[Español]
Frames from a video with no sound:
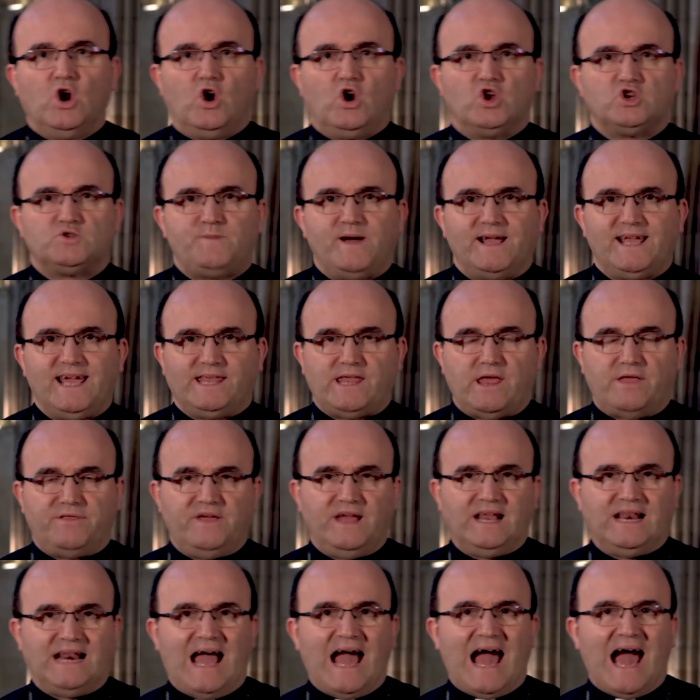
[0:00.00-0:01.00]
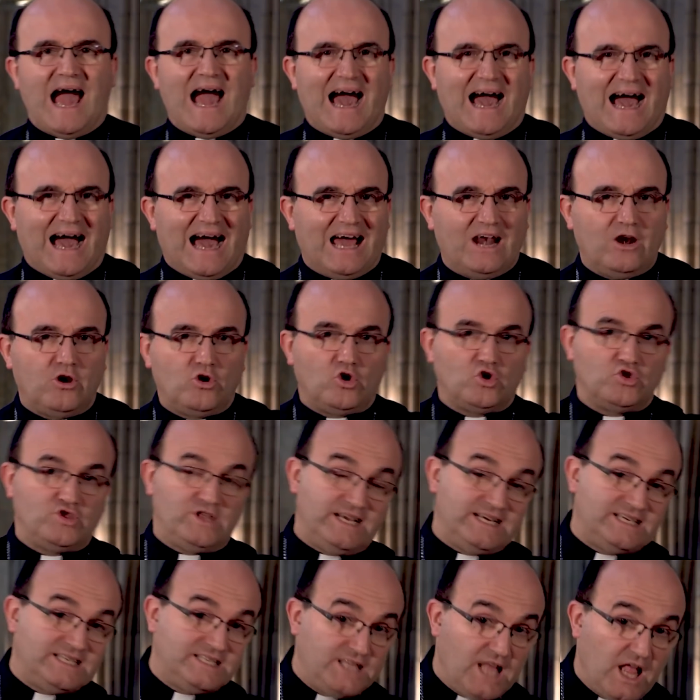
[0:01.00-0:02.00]
nos vaya a decir algo
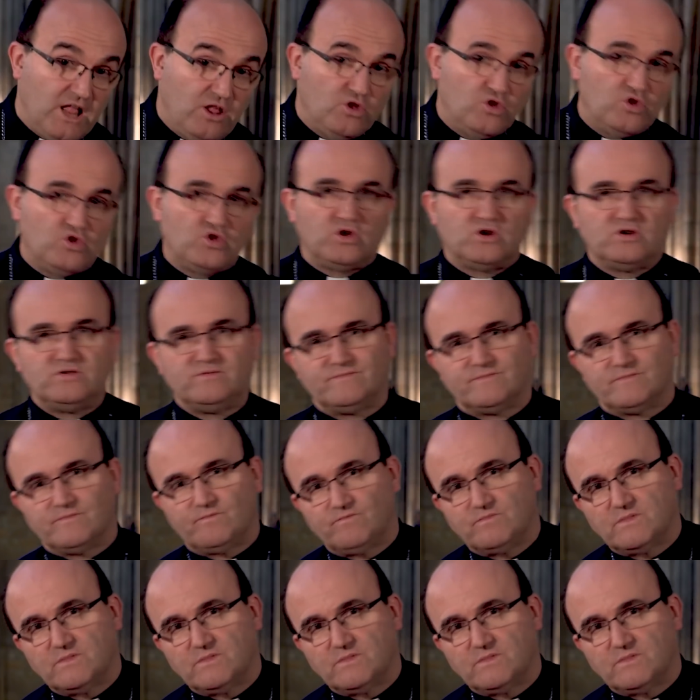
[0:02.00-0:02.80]
distinto,